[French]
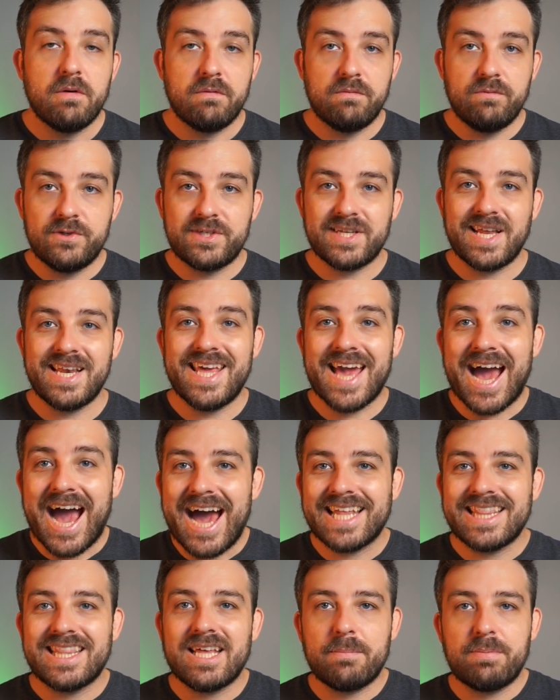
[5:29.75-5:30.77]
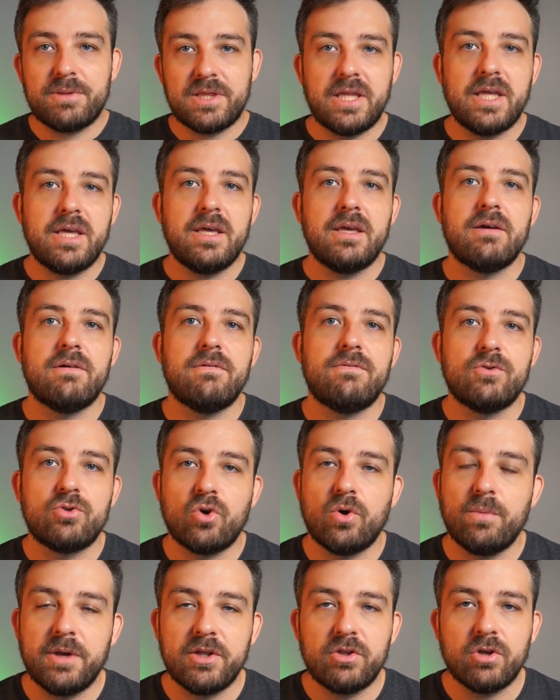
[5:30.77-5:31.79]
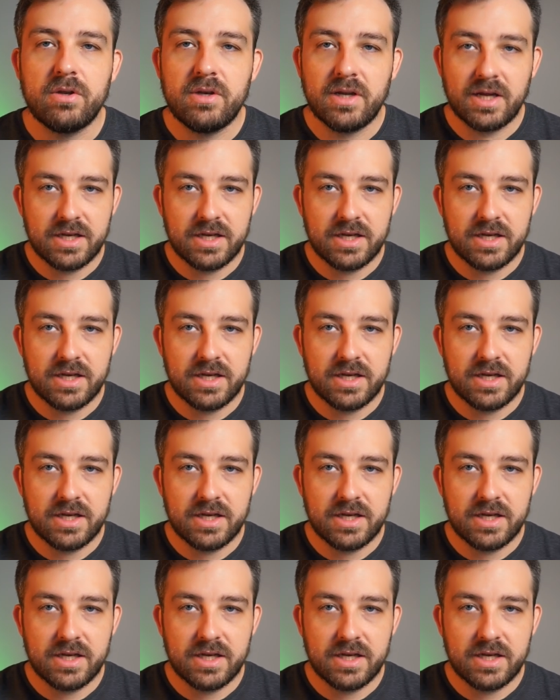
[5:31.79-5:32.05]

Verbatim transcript: vous allez adapter votre méthode.